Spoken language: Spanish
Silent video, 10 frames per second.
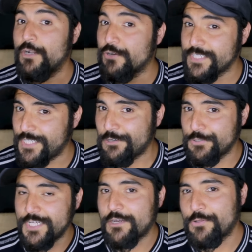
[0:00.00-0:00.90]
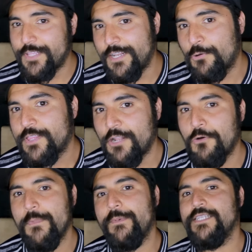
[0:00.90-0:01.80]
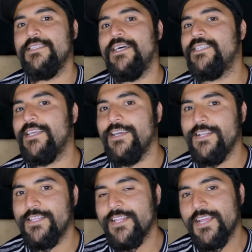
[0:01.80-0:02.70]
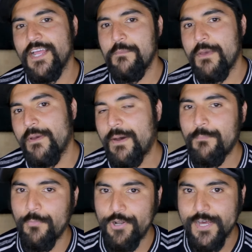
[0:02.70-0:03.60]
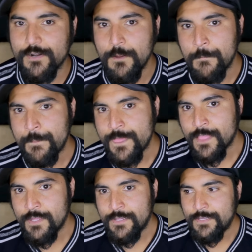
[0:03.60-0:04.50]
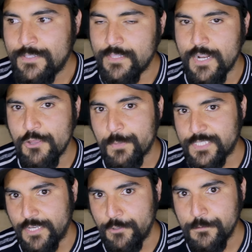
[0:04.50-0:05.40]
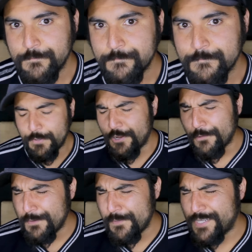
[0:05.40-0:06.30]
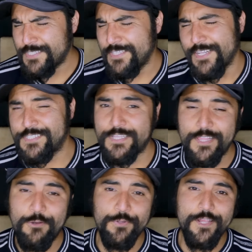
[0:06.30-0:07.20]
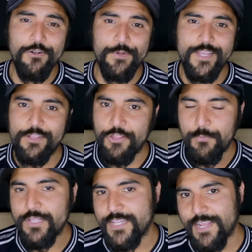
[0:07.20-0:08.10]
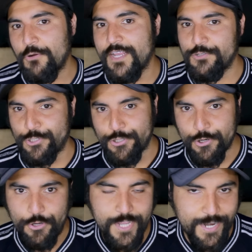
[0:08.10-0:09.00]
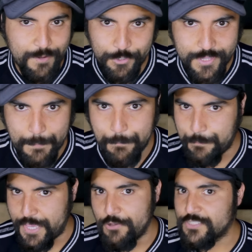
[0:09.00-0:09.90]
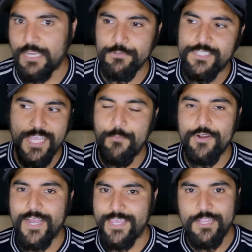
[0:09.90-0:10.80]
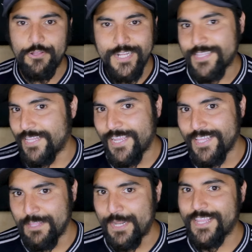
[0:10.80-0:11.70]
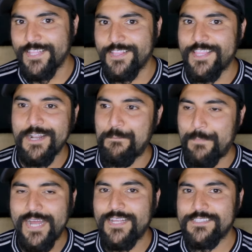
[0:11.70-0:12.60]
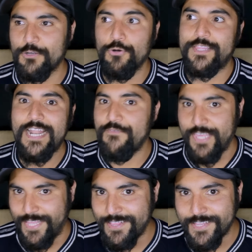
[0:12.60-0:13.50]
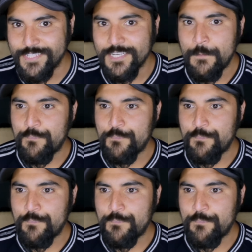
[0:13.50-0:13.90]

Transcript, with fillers: Pero lo que sí escuché es que a ustedes les gustan los memes, así que les traje el meme más popular del año pasado. Pero que igual me parece interesante discutirlo porque esto demuestra que aunque nosotros nos creemos tan píos, aún seguimos cayendo en estrategias de marketing tan malas o tan evidentes